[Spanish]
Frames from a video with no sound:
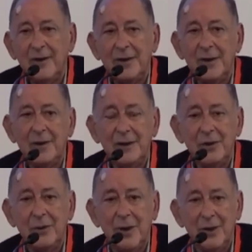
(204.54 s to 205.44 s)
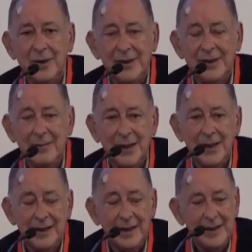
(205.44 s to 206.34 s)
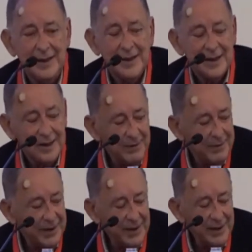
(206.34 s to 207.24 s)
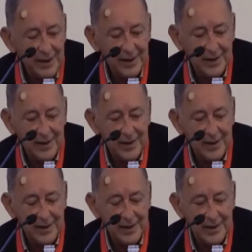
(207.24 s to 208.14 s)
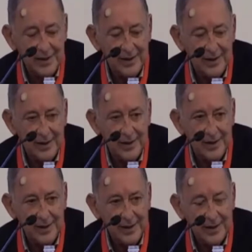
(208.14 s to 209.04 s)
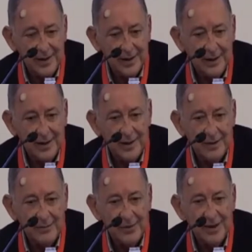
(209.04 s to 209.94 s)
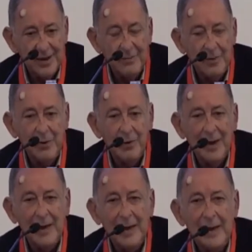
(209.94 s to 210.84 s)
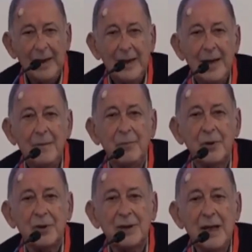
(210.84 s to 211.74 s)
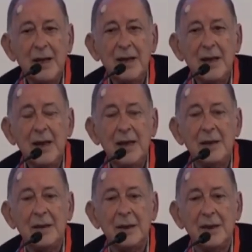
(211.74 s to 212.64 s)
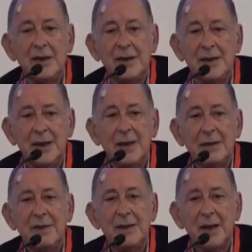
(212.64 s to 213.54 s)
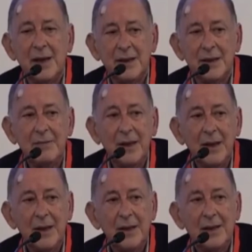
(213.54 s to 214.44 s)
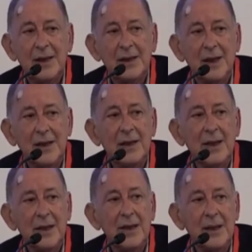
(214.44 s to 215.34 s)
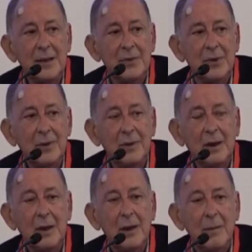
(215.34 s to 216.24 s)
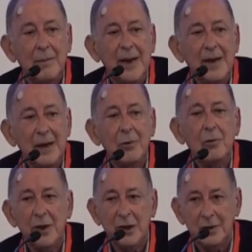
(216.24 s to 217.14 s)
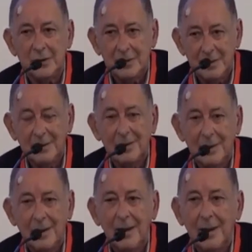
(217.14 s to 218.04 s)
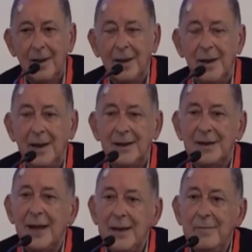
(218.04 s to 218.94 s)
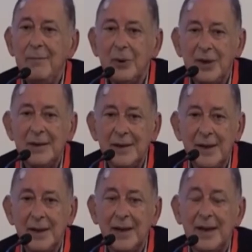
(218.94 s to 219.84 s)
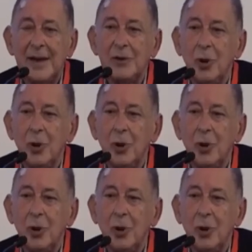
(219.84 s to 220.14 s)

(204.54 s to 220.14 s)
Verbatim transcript: Antes quería hacer una reflexión, dos reflexiones sobre lo de esta mañana que me parece eh, eh, importante. En primer lugar, la importancia del Yesiat Mitzrayim de la salida de Egipto, para los judíos.